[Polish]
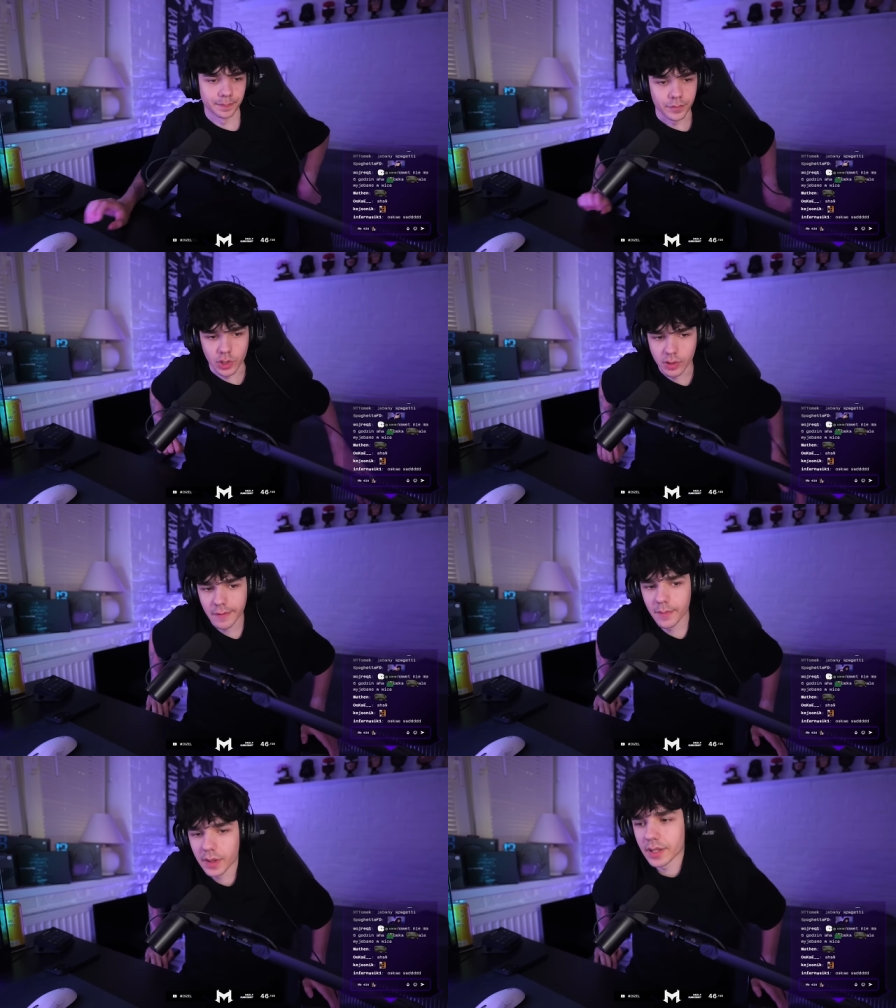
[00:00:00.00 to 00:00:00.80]

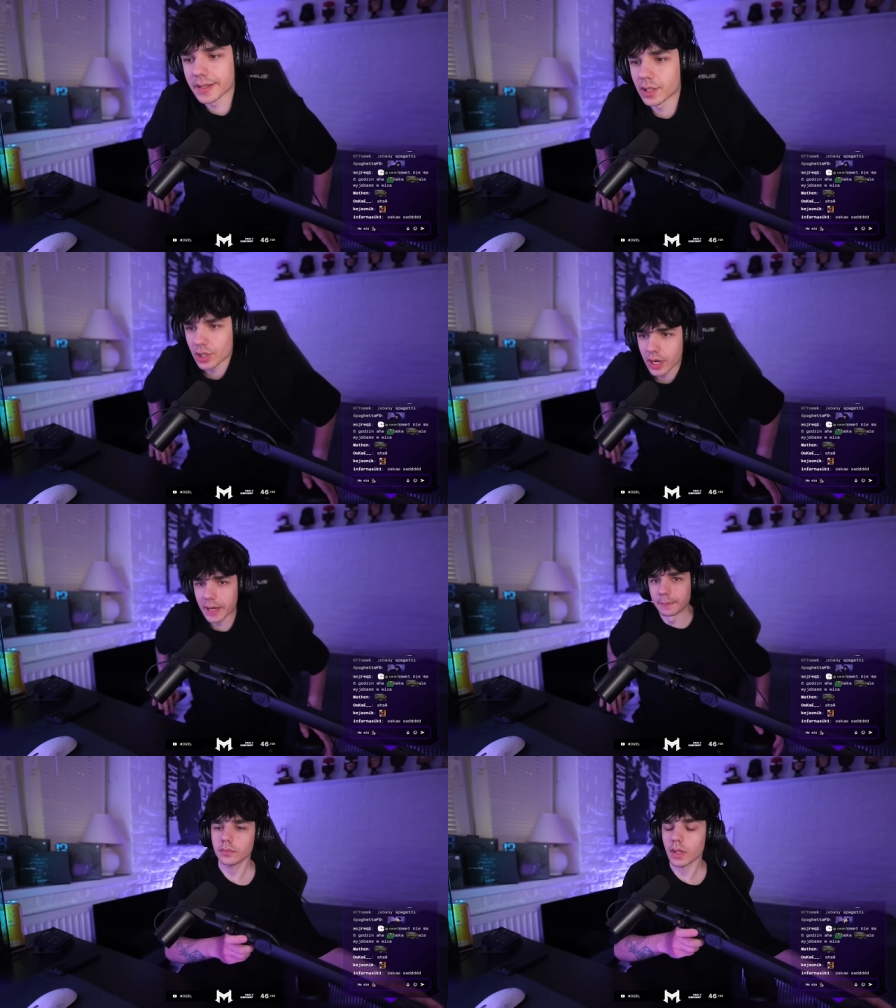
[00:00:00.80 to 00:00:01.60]
Dziękuję wam pięknie za
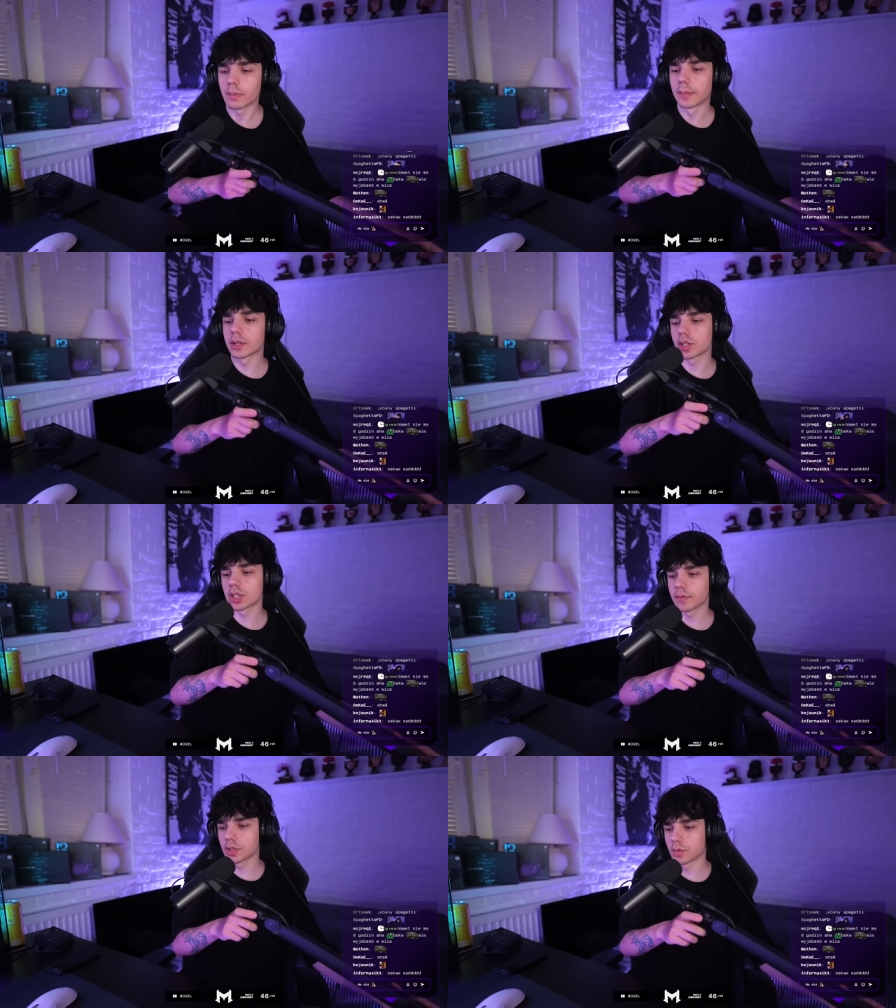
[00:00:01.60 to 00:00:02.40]
dzisiaj. Mam nadzieję,
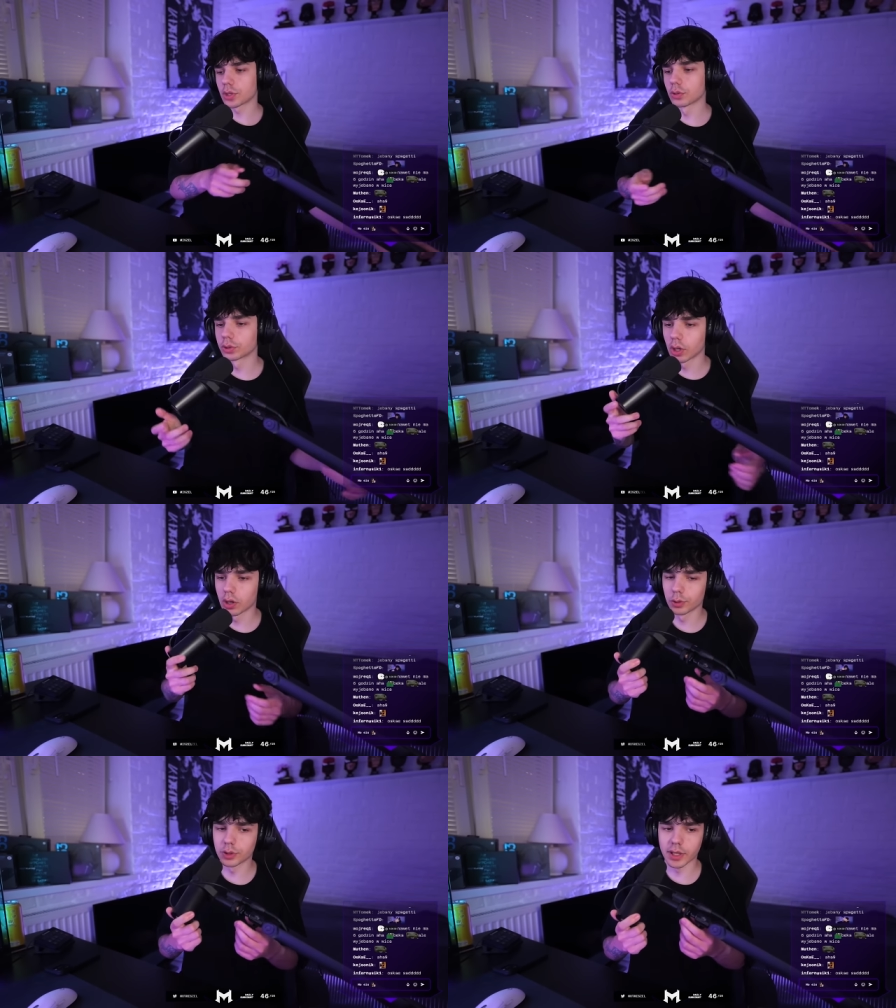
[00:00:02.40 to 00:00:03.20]
że widzimy się
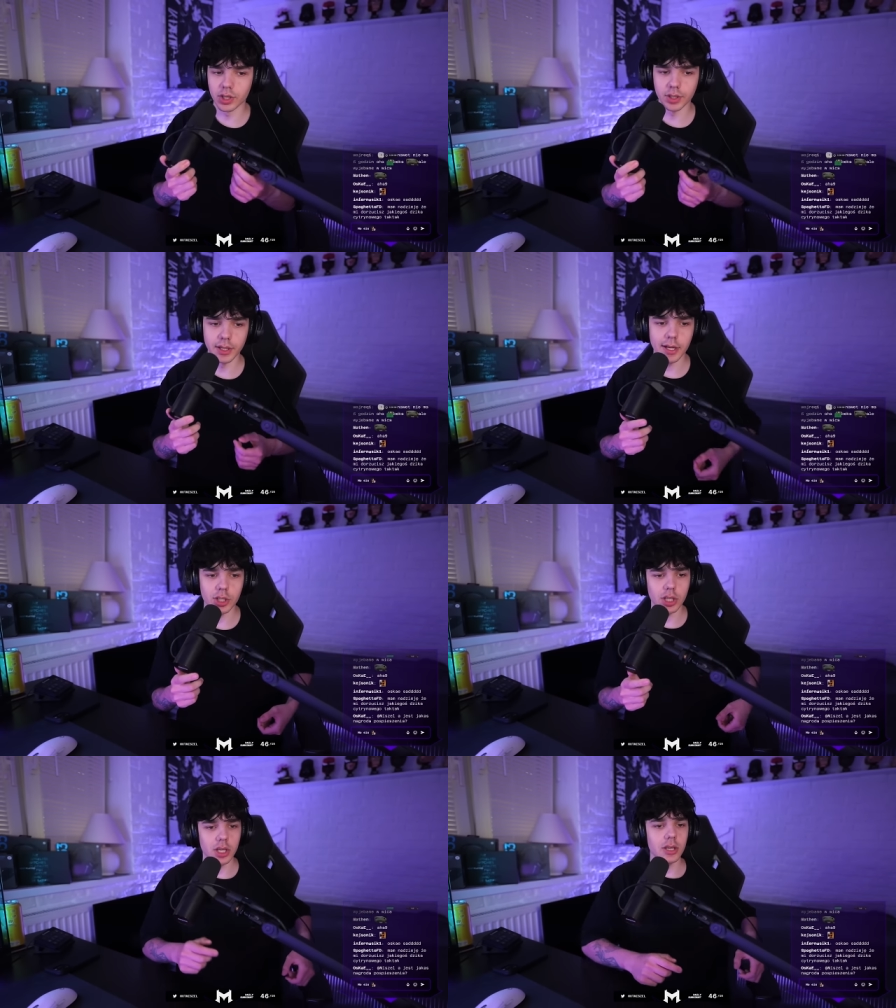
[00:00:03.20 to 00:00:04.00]
jutro. Jutro jakieś
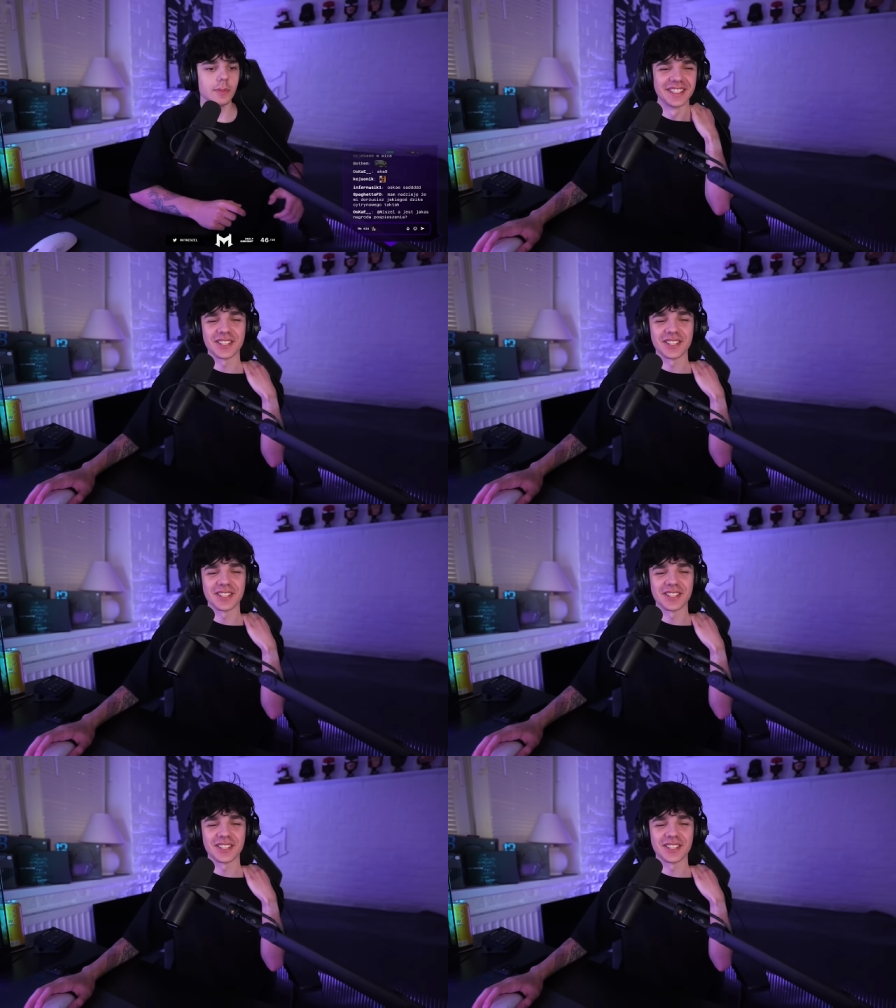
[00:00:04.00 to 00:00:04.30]
tireczki.